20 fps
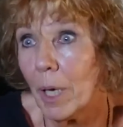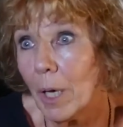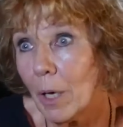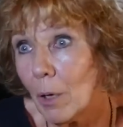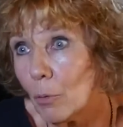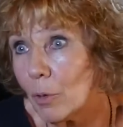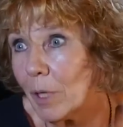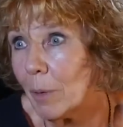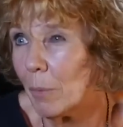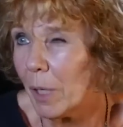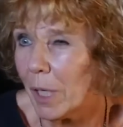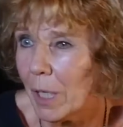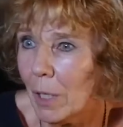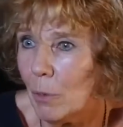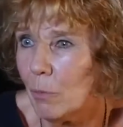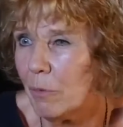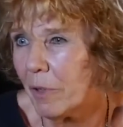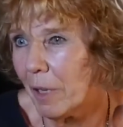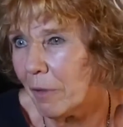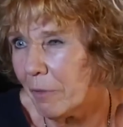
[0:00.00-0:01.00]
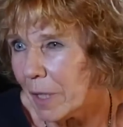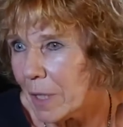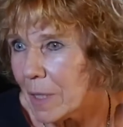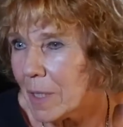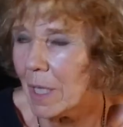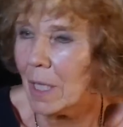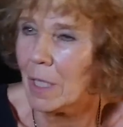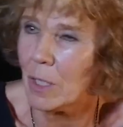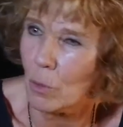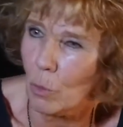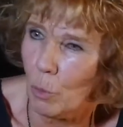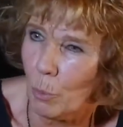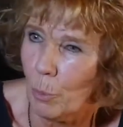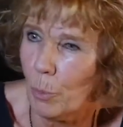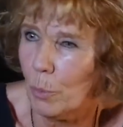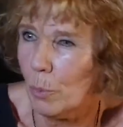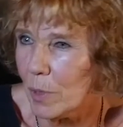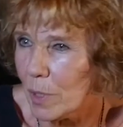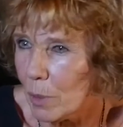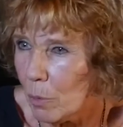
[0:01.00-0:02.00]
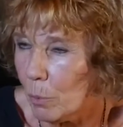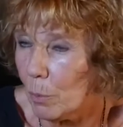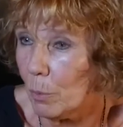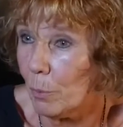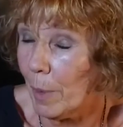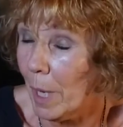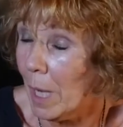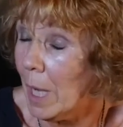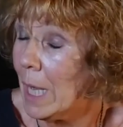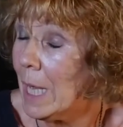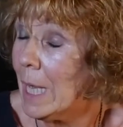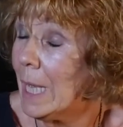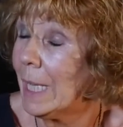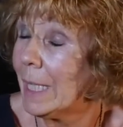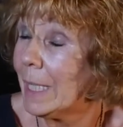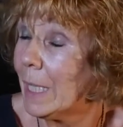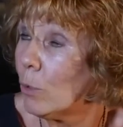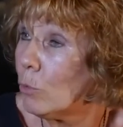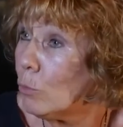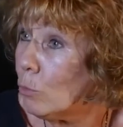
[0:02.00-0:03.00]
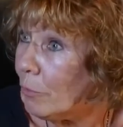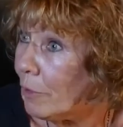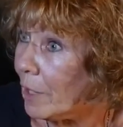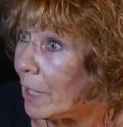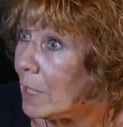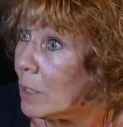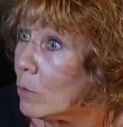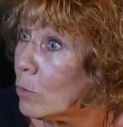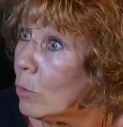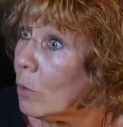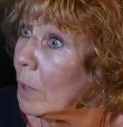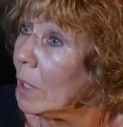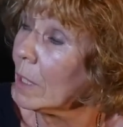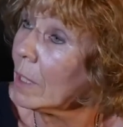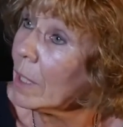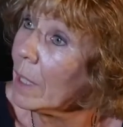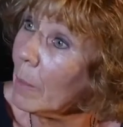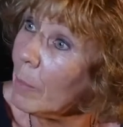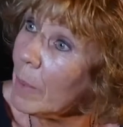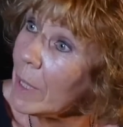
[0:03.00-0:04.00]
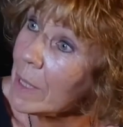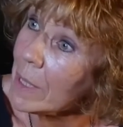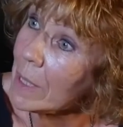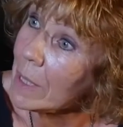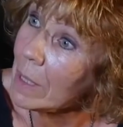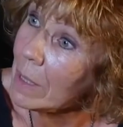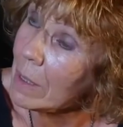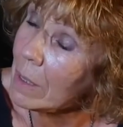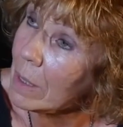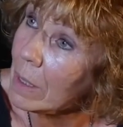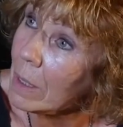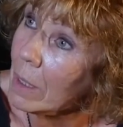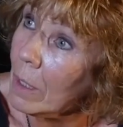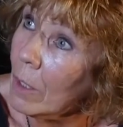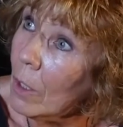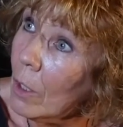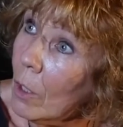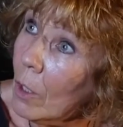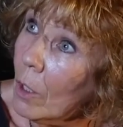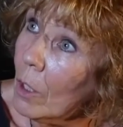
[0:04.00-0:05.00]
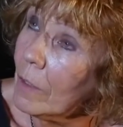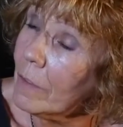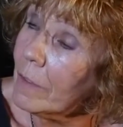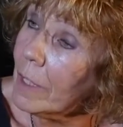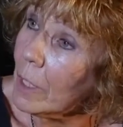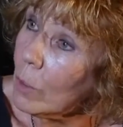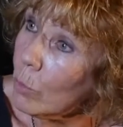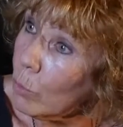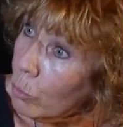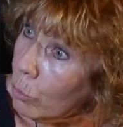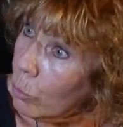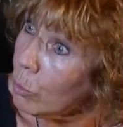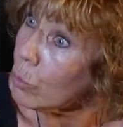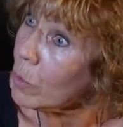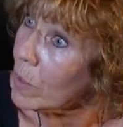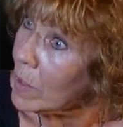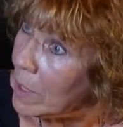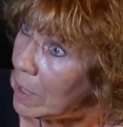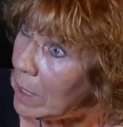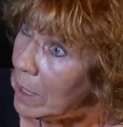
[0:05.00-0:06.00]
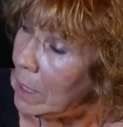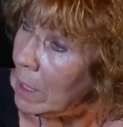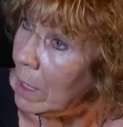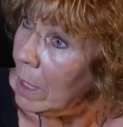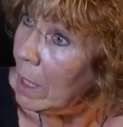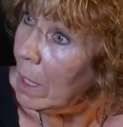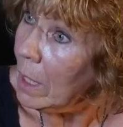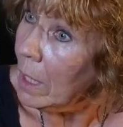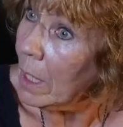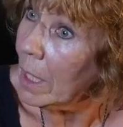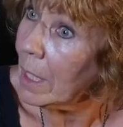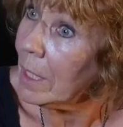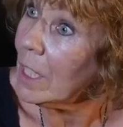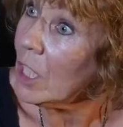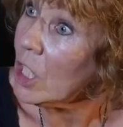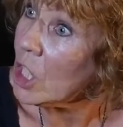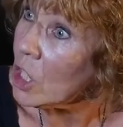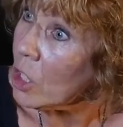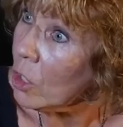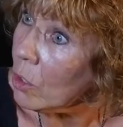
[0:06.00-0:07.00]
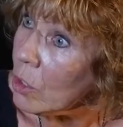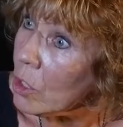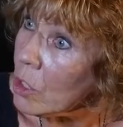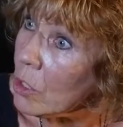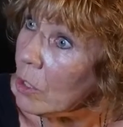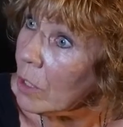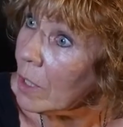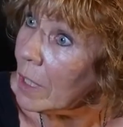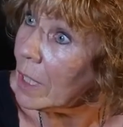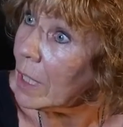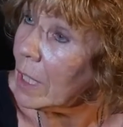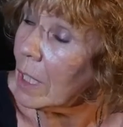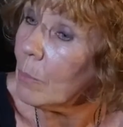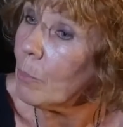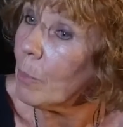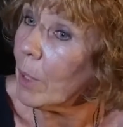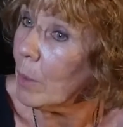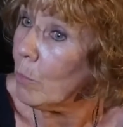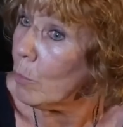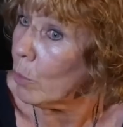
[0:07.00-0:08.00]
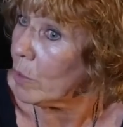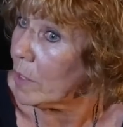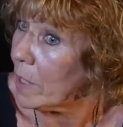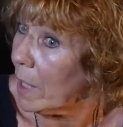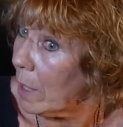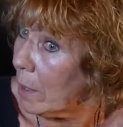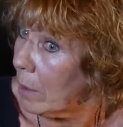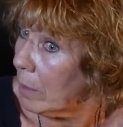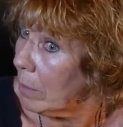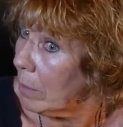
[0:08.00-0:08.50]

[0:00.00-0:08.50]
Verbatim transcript: ben, on aimerait lui faire faire ça, est-ce qu'on peut, est-ce qu'on ne peut pas. Il y a une ouverture et une capacité d'écoute aussi et d'échange qui est primordiale.